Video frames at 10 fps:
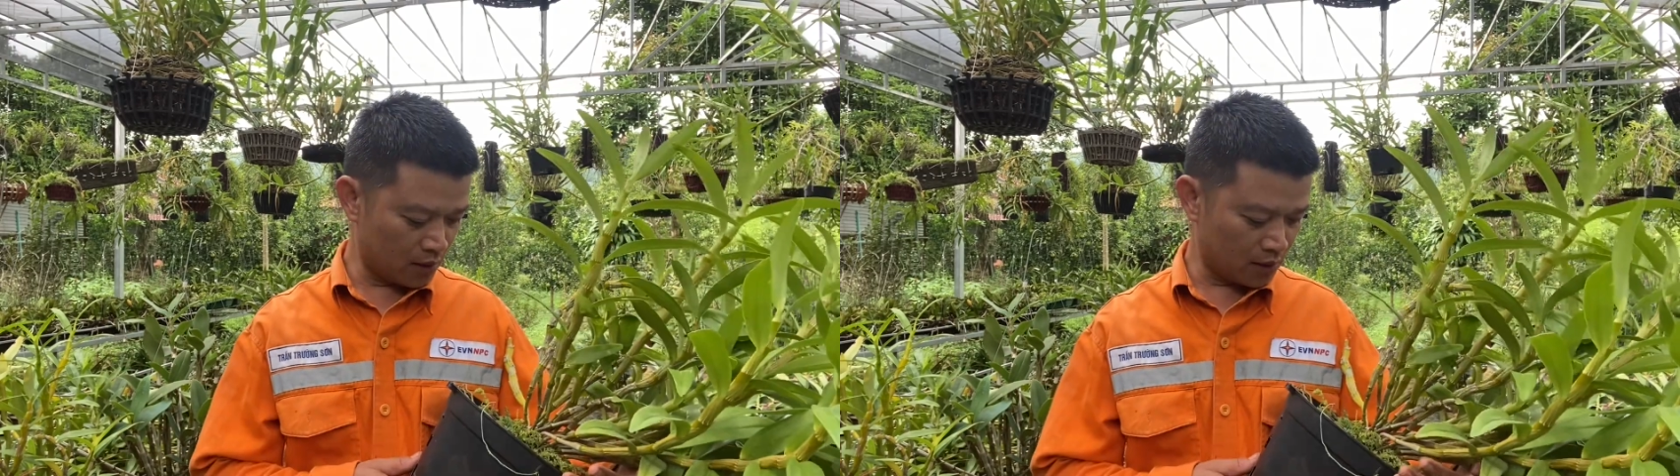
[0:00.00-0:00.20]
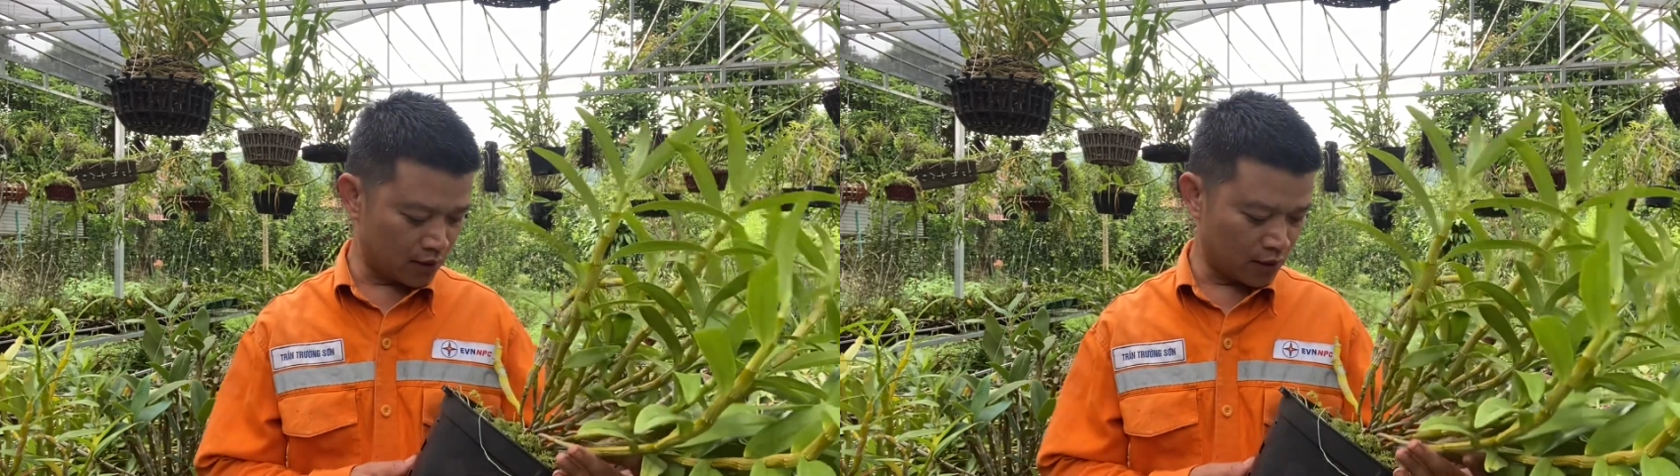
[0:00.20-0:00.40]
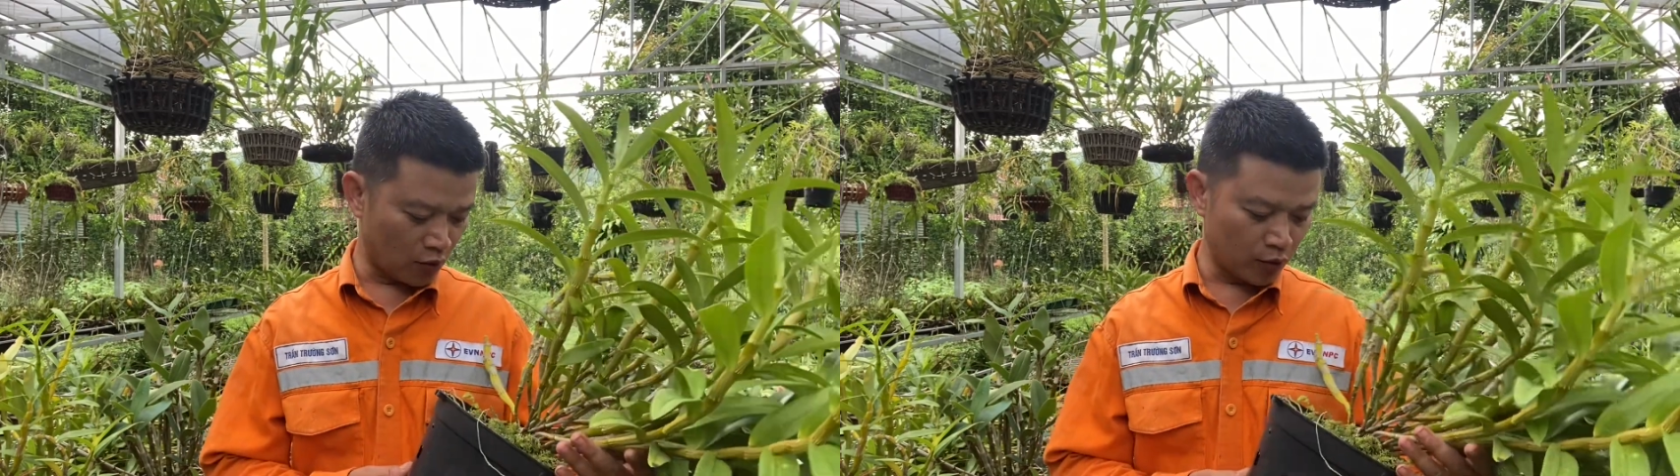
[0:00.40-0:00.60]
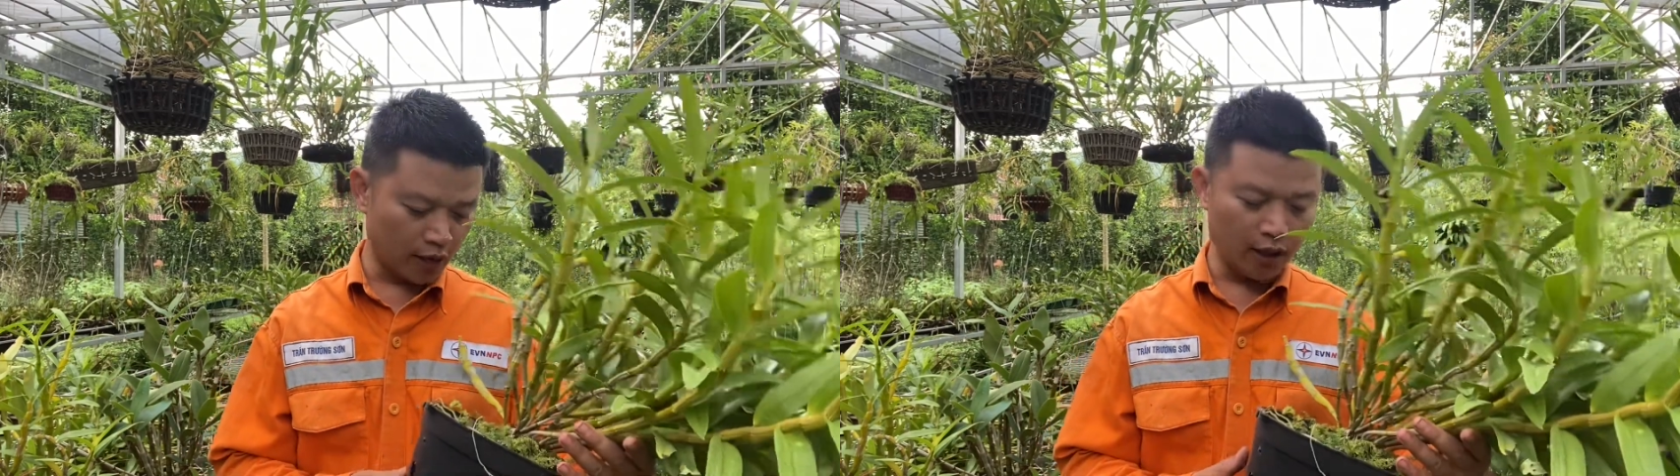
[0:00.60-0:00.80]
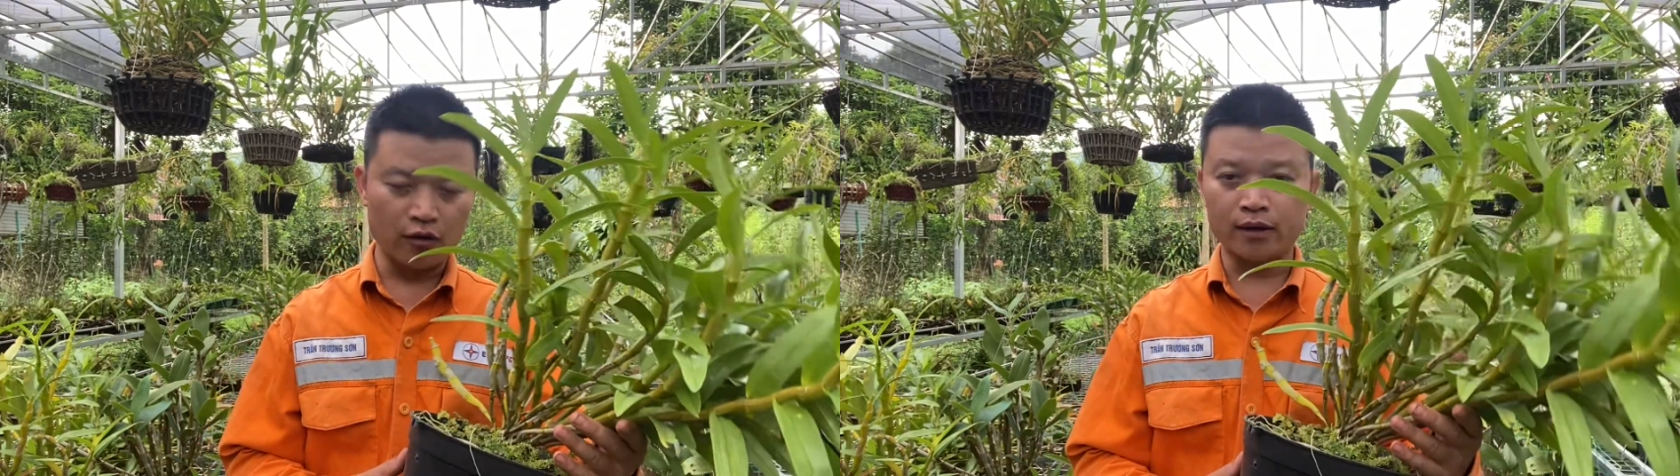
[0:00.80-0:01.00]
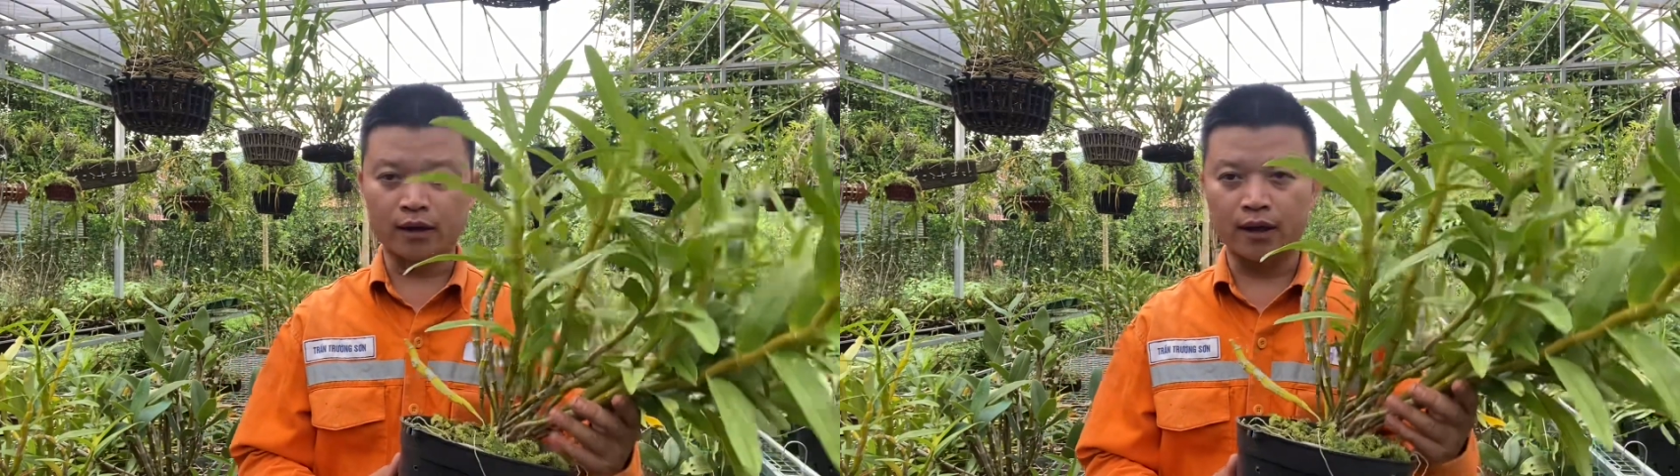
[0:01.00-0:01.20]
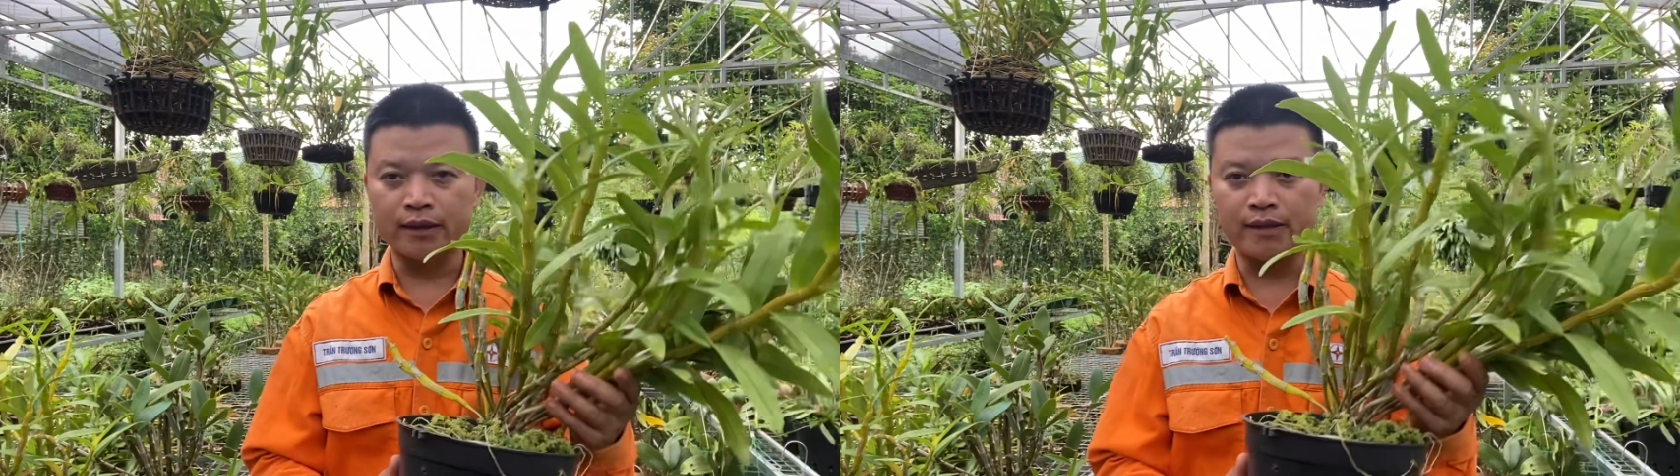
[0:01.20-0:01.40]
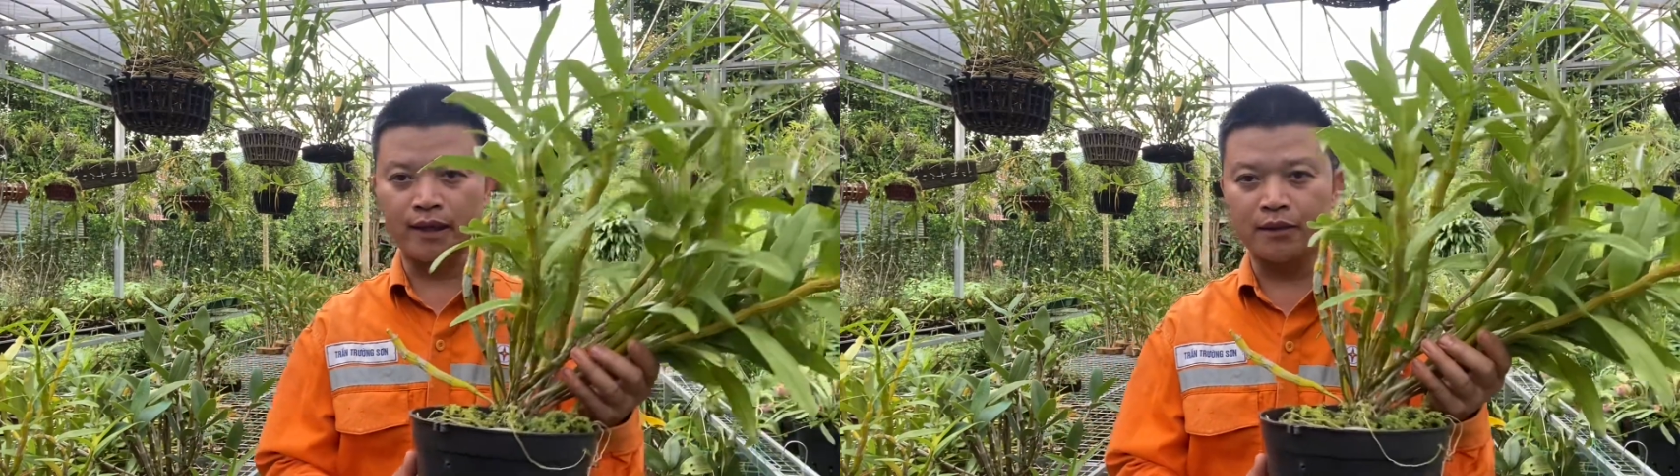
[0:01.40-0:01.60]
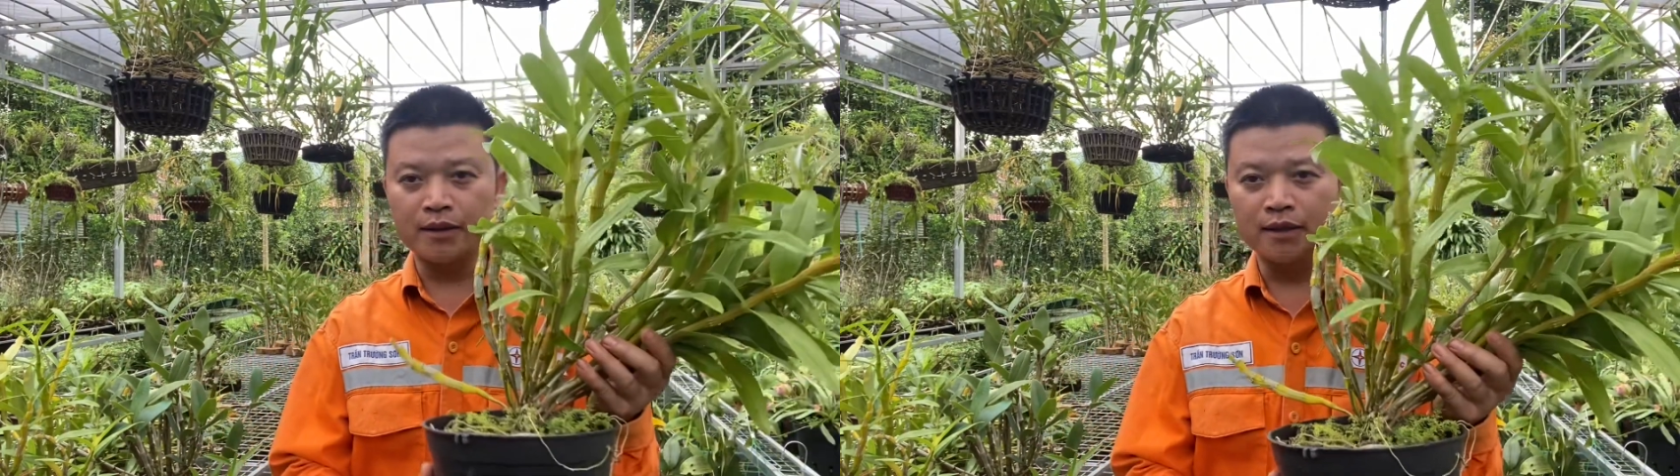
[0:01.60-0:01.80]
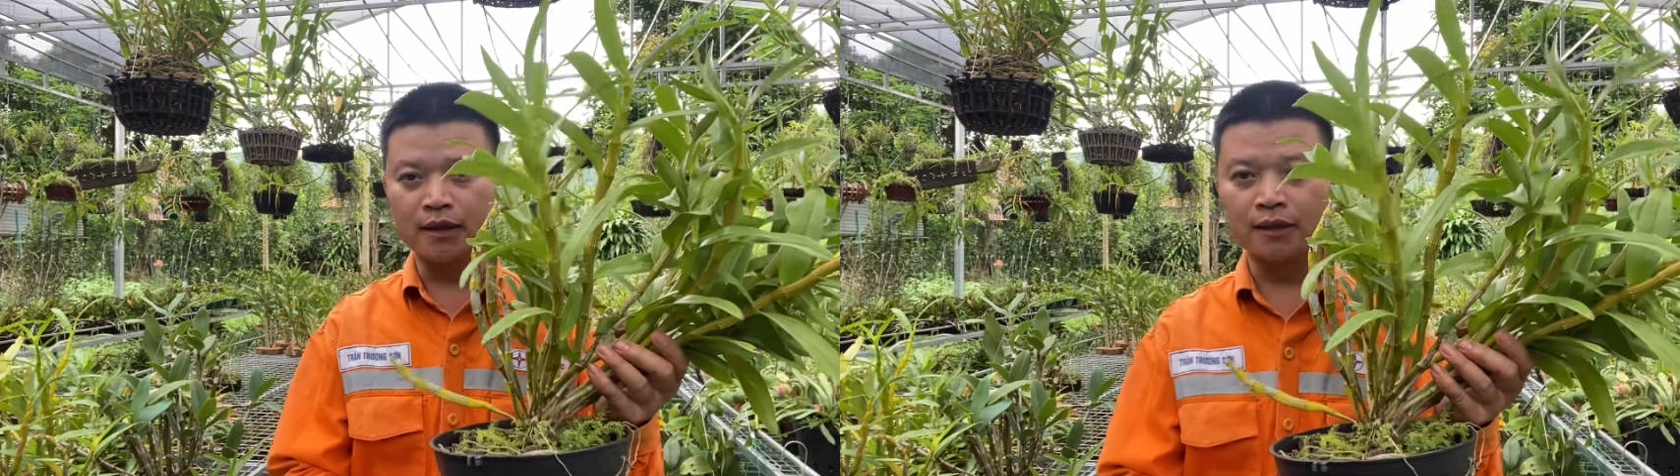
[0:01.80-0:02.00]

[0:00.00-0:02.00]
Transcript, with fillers: thì có một điều rằng anh chị em nên nhớ